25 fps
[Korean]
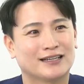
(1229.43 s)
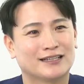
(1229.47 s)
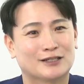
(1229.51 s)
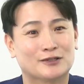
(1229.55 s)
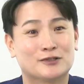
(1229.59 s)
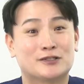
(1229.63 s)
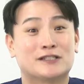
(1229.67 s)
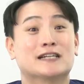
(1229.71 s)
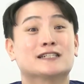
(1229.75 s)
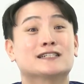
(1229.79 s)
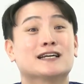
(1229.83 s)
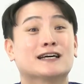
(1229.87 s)

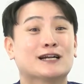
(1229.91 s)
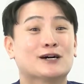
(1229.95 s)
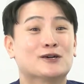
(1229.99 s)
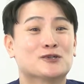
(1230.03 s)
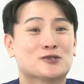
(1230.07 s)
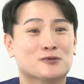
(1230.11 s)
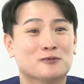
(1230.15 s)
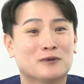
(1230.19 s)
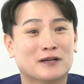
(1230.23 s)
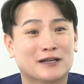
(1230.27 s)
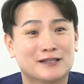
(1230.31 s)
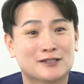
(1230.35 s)
그 제 자랑을
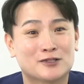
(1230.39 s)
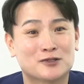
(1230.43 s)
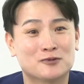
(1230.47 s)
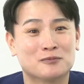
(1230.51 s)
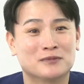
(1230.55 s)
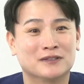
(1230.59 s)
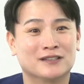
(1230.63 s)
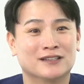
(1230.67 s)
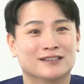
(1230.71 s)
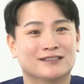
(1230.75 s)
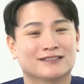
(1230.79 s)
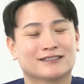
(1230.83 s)
좀
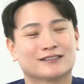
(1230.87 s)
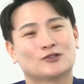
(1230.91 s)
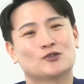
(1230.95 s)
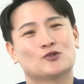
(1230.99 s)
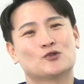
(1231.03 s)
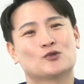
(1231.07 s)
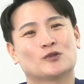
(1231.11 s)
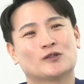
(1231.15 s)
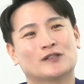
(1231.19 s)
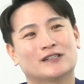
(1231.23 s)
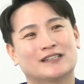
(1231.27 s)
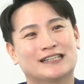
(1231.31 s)
하겠습니다. 네네. 네.
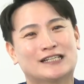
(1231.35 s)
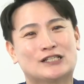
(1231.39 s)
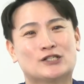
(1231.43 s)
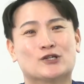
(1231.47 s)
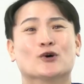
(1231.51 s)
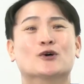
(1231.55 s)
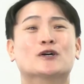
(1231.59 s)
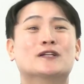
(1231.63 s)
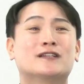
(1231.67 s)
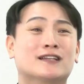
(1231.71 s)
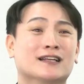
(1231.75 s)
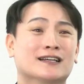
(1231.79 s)

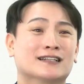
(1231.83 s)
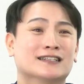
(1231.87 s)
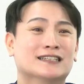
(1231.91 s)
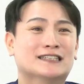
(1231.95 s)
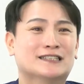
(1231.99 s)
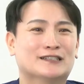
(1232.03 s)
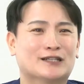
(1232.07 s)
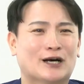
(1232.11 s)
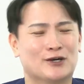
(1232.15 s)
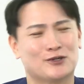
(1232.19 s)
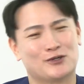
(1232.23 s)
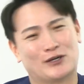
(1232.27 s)
저희
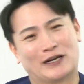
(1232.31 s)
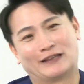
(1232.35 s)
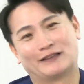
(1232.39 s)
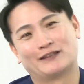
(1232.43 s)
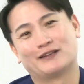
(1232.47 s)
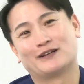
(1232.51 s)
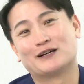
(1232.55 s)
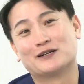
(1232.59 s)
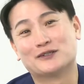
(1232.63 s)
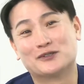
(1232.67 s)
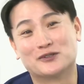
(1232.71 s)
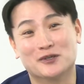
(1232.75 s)
때는 아,
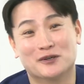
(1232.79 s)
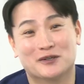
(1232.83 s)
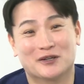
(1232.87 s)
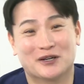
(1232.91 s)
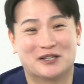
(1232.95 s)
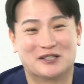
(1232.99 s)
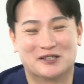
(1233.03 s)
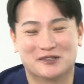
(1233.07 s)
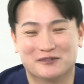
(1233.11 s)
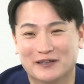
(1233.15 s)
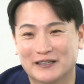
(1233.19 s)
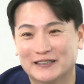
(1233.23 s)
라떼라서 좀
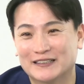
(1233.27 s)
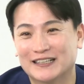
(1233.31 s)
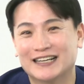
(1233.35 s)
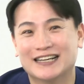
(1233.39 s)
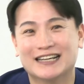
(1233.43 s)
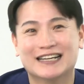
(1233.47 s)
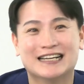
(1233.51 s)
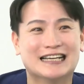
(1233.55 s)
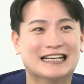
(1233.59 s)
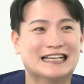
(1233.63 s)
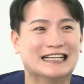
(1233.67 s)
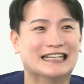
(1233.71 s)
그렇지만
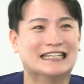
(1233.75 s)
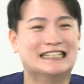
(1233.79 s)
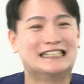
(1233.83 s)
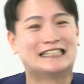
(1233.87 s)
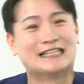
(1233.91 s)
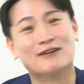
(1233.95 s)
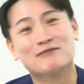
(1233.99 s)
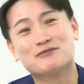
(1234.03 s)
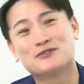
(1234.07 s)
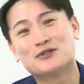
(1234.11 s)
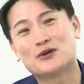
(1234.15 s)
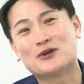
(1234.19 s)
2,
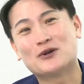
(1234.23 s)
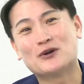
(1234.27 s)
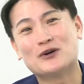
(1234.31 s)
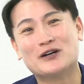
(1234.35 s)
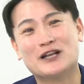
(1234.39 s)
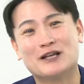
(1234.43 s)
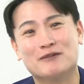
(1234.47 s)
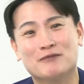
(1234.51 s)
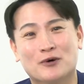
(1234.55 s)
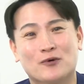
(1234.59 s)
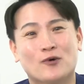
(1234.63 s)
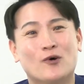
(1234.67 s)
3천 원을
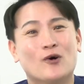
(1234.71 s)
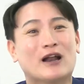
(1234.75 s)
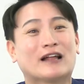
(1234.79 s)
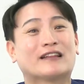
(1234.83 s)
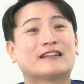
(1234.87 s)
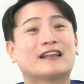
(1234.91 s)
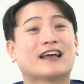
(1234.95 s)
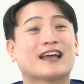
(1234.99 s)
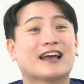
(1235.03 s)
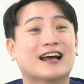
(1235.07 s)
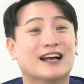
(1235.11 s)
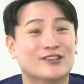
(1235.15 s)
내면
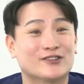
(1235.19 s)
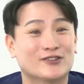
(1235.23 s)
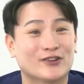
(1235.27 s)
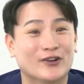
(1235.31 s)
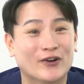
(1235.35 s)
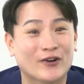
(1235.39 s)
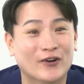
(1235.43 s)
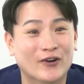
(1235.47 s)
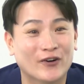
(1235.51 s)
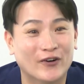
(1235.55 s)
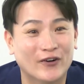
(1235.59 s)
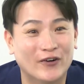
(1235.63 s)
콜라텍에
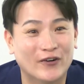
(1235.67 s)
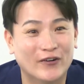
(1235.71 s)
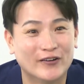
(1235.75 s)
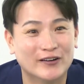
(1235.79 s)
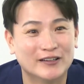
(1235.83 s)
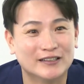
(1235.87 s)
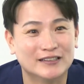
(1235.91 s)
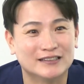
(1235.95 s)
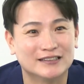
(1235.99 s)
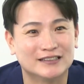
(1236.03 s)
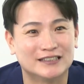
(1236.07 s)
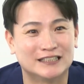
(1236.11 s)
갔어요.
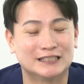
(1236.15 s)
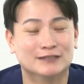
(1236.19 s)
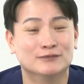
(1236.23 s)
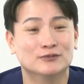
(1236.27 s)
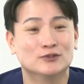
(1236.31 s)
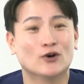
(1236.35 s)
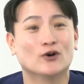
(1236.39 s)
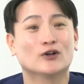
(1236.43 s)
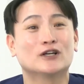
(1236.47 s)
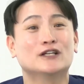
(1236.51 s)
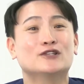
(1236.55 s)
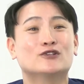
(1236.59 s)
지금 아.
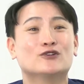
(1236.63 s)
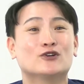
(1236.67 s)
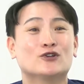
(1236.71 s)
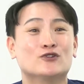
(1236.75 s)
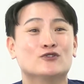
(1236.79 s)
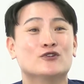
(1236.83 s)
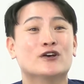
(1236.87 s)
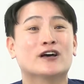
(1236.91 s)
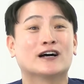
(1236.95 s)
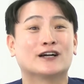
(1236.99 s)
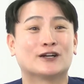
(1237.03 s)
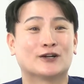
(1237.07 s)
성인들이
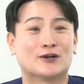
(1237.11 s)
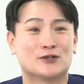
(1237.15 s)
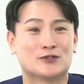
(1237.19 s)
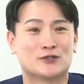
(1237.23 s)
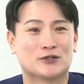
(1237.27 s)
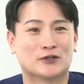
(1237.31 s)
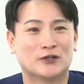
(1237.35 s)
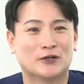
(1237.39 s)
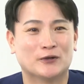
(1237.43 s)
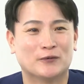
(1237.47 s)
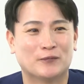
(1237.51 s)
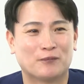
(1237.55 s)
유행하는
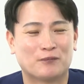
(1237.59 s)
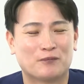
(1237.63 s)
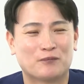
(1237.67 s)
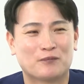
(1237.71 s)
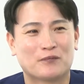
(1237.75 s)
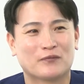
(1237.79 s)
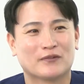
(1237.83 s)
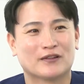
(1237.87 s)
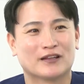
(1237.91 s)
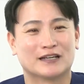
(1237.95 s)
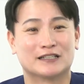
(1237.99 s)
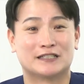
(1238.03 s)
것처럼 네, 네. 네.
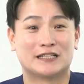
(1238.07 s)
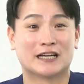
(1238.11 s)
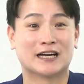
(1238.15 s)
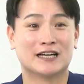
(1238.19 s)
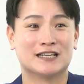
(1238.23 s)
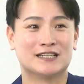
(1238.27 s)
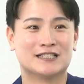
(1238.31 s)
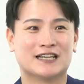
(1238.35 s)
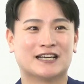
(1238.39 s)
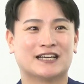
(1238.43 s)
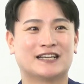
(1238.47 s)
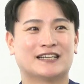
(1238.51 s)
그러니까 제가
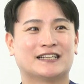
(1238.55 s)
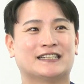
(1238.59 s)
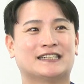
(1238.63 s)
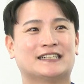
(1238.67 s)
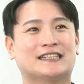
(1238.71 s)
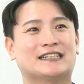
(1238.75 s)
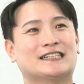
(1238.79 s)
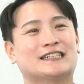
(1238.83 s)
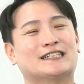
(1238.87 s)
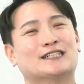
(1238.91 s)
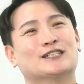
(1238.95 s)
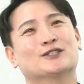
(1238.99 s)
이제
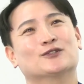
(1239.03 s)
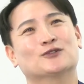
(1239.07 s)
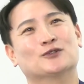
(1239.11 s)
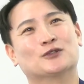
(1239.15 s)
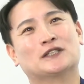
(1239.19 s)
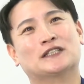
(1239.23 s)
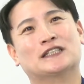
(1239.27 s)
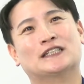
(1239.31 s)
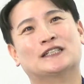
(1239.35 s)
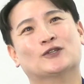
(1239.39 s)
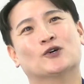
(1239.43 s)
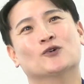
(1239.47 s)

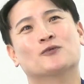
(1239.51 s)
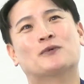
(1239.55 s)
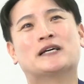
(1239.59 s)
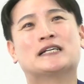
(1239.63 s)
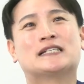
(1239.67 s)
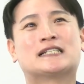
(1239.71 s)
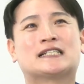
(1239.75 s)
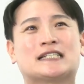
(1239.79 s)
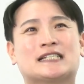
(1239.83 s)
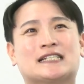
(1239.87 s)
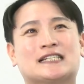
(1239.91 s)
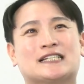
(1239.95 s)
우리
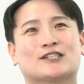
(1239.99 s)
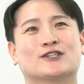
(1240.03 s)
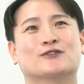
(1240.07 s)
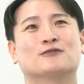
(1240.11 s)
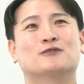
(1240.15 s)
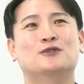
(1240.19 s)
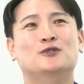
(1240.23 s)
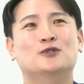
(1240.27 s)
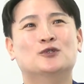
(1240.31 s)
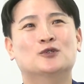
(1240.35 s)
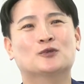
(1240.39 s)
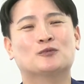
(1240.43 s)

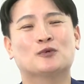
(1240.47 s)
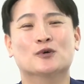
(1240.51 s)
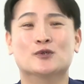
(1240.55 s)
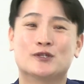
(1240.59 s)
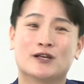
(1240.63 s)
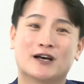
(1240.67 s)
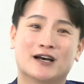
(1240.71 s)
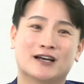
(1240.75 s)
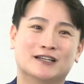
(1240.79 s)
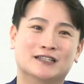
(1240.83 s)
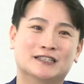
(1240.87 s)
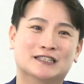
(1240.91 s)
OBSW
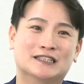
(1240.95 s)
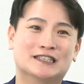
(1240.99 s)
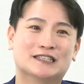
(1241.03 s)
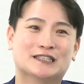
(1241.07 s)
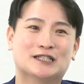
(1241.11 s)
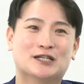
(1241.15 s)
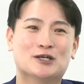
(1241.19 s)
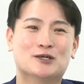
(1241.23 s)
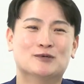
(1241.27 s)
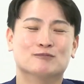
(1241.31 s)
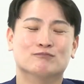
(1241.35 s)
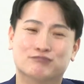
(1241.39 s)
본사가 있는
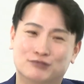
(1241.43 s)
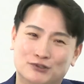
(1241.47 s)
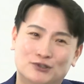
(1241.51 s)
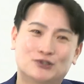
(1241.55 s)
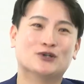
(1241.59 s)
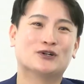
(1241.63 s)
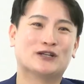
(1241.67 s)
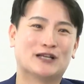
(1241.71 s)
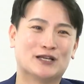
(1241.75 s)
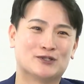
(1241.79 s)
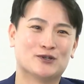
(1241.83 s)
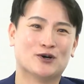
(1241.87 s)

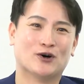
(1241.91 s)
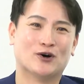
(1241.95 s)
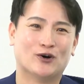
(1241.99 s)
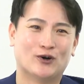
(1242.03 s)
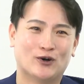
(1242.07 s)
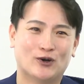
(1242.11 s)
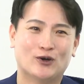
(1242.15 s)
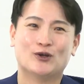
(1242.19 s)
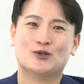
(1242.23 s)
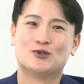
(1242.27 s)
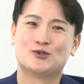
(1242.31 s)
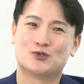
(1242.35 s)

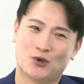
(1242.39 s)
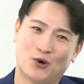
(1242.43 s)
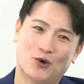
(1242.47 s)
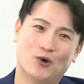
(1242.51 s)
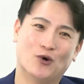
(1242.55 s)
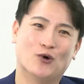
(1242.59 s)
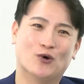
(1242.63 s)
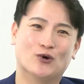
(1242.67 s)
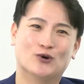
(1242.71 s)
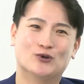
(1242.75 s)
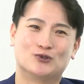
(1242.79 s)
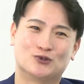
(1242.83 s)
부천에서 네.
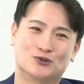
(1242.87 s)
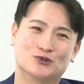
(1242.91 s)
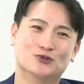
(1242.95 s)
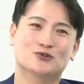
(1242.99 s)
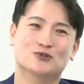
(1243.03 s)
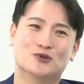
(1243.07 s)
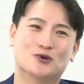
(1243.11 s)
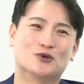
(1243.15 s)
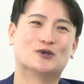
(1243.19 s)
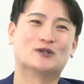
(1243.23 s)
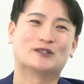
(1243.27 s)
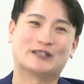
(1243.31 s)
초,
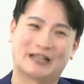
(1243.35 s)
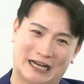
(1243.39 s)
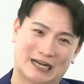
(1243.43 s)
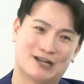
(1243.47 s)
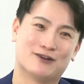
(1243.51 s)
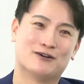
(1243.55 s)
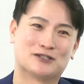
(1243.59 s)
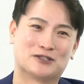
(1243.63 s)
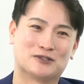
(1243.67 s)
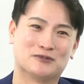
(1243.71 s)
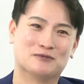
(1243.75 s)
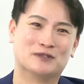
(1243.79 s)
중, 고를 다
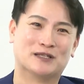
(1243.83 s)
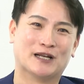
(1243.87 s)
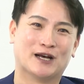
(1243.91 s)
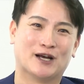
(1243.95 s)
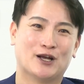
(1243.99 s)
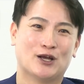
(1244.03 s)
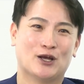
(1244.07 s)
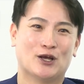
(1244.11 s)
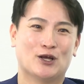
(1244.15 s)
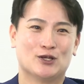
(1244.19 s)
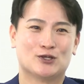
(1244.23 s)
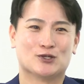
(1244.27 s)
나왔습니다.
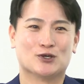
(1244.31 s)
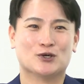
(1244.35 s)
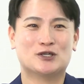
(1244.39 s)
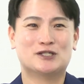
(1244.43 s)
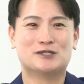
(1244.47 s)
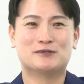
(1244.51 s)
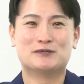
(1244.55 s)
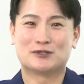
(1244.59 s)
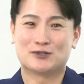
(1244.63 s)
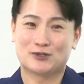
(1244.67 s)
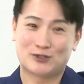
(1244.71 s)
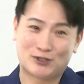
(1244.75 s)
네. 저희
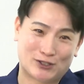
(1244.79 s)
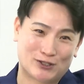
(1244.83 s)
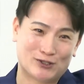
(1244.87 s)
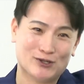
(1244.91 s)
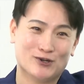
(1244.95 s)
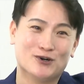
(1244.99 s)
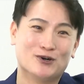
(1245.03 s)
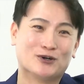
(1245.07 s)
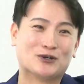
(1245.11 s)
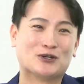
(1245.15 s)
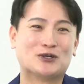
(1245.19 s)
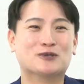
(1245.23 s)
집에서
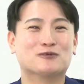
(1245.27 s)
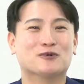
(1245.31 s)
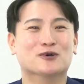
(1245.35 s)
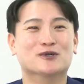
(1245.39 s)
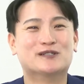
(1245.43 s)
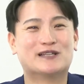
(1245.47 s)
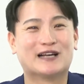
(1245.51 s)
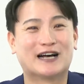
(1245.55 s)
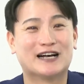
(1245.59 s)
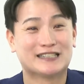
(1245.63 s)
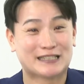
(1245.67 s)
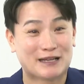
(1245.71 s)
직선 거리로
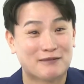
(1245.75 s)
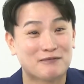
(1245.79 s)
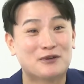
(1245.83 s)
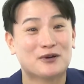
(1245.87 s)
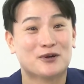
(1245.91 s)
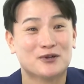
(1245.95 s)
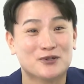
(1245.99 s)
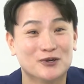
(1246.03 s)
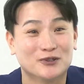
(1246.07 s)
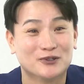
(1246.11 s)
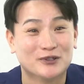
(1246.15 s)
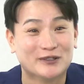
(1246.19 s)
본사가 한
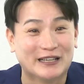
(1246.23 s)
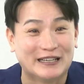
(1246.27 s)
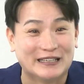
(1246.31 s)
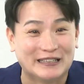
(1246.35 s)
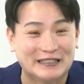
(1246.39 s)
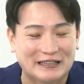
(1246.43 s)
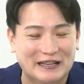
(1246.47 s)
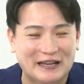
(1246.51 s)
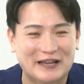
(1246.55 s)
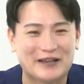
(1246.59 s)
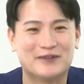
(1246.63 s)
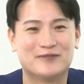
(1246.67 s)
3km 정도
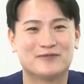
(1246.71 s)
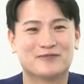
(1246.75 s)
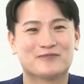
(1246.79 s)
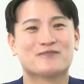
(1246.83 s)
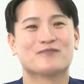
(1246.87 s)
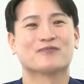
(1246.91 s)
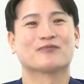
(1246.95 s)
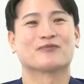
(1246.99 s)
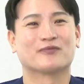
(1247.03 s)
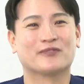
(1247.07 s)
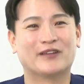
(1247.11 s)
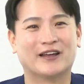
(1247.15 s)
되는데
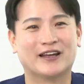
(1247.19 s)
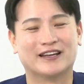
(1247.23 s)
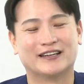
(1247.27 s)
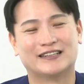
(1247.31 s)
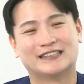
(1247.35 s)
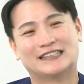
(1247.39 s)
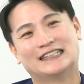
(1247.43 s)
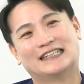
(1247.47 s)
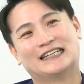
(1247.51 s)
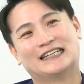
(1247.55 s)
아, 네. 네.